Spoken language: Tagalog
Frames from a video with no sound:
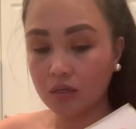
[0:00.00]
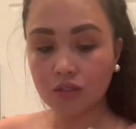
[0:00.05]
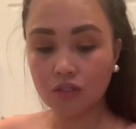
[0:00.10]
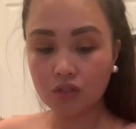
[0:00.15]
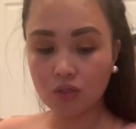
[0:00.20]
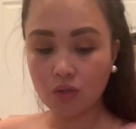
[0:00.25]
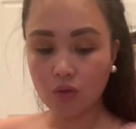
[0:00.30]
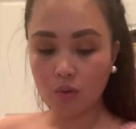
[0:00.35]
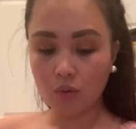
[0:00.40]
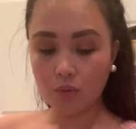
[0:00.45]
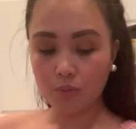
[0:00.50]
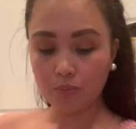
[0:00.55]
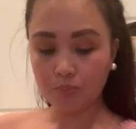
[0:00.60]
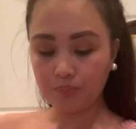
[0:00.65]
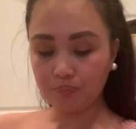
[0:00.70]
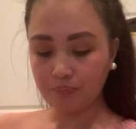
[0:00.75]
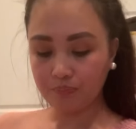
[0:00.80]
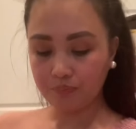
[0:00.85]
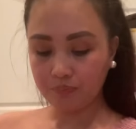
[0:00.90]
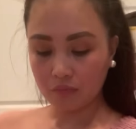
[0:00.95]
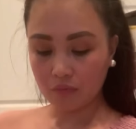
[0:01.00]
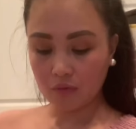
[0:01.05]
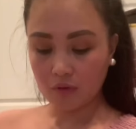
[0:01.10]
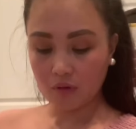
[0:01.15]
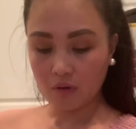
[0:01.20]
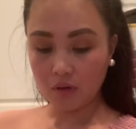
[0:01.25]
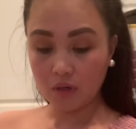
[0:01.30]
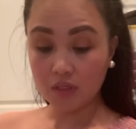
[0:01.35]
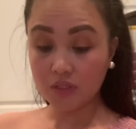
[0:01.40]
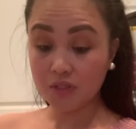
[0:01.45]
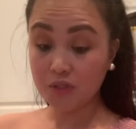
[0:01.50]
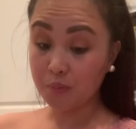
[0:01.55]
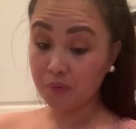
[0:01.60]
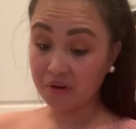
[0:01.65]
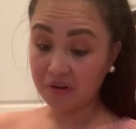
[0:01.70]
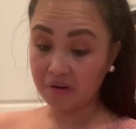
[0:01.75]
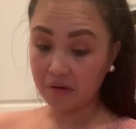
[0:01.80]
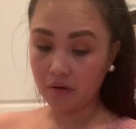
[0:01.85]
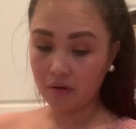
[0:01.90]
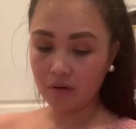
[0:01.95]
So, it's
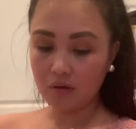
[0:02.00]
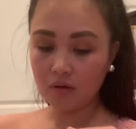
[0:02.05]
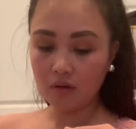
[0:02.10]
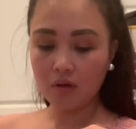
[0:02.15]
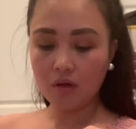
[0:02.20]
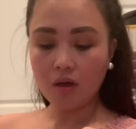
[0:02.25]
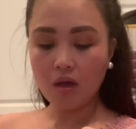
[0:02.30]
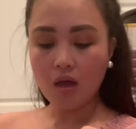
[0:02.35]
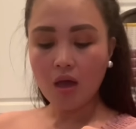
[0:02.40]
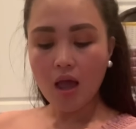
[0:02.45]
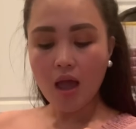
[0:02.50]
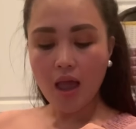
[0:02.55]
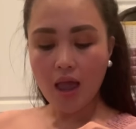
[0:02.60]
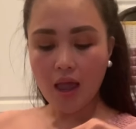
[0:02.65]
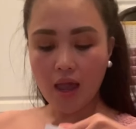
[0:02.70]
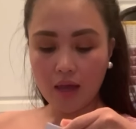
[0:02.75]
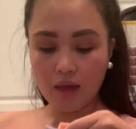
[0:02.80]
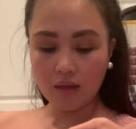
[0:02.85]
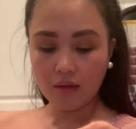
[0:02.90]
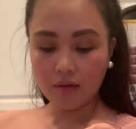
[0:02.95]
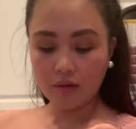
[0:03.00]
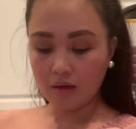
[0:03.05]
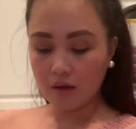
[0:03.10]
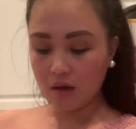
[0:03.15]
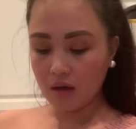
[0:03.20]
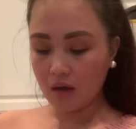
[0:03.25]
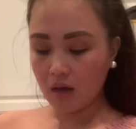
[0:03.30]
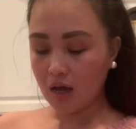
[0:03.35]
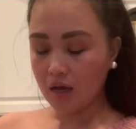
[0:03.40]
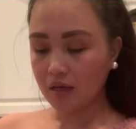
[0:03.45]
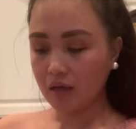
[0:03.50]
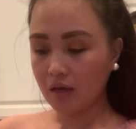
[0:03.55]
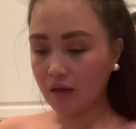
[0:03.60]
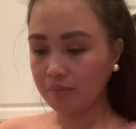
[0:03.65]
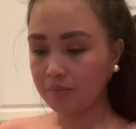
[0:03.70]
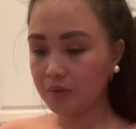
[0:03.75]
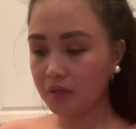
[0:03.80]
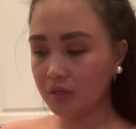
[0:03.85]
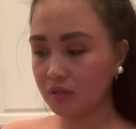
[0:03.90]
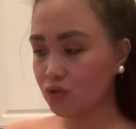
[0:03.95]
pretty good. And I
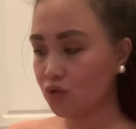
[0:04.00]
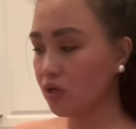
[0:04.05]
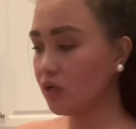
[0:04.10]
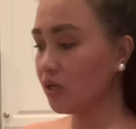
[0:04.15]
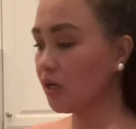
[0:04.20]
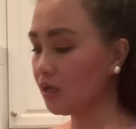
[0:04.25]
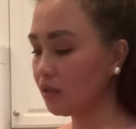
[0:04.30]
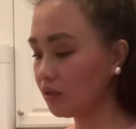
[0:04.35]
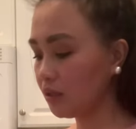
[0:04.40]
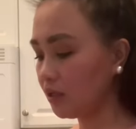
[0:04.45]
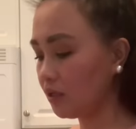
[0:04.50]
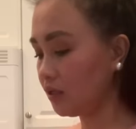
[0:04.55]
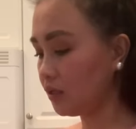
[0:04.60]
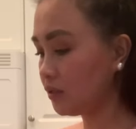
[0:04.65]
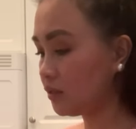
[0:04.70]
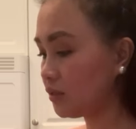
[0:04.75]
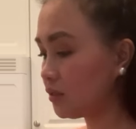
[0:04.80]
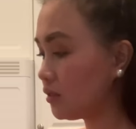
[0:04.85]
have been drinking this